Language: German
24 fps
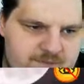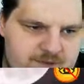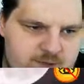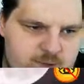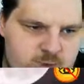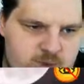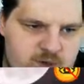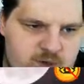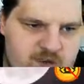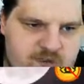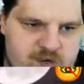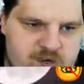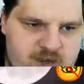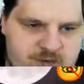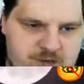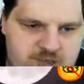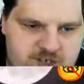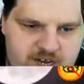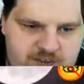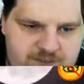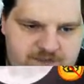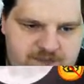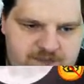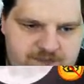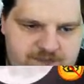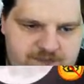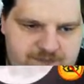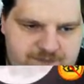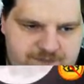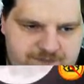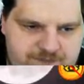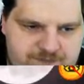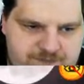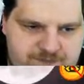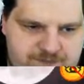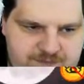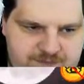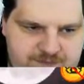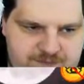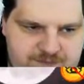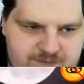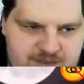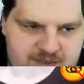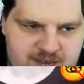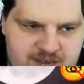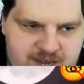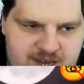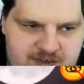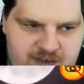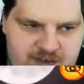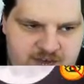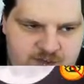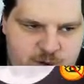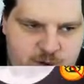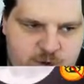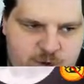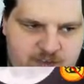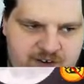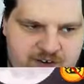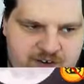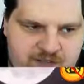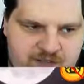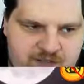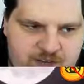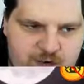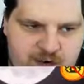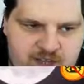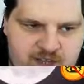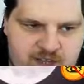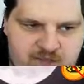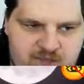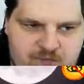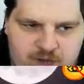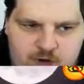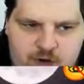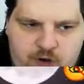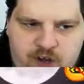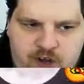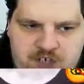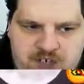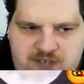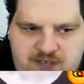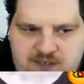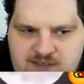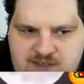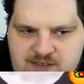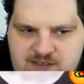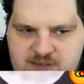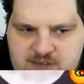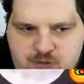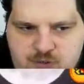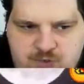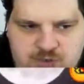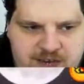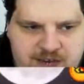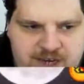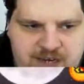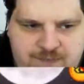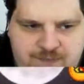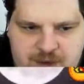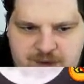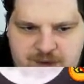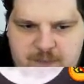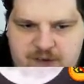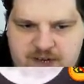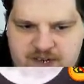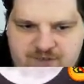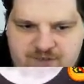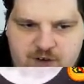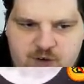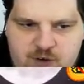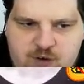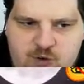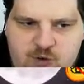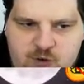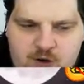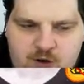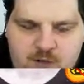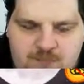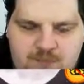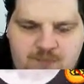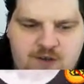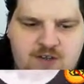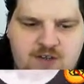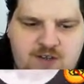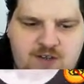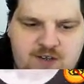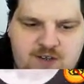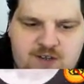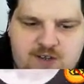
Nur, dass ihr da Bescheid wisst. Heißt also, auch wenn die Folgen jetzt für euch tatsächlich schon einem einmal die Woche kommen,